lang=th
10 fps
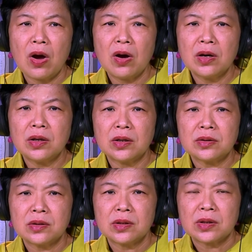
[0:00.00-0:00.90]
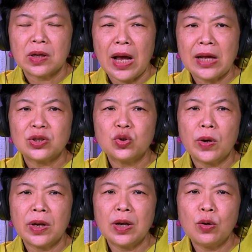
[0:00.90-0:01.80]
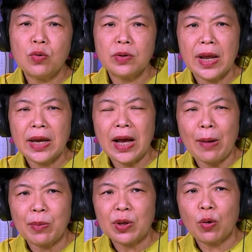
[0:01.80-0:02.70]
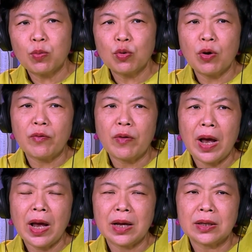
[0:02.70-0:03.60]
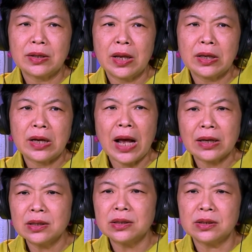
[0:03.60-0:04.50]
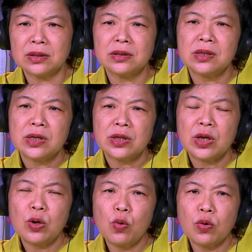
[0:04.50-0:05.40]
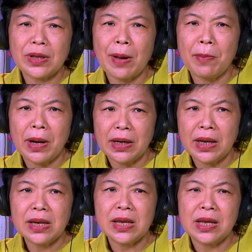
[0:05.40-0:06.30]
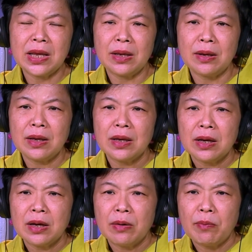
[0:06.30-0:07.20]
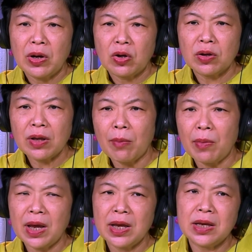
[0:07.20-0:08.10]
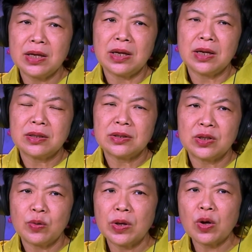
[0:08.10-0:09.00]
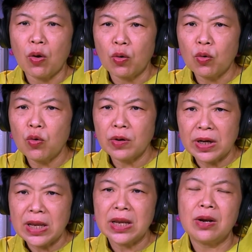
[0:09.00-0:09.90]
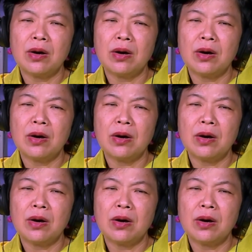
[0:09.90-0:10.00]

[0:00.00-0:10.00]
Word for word: ก็การชวนให้ลูกได้กลับไปทบทวนว่าในครั้งหนึ่งที่ลูกทำมันได้ดี มันก็ทำให้ชีวิตของลูกดี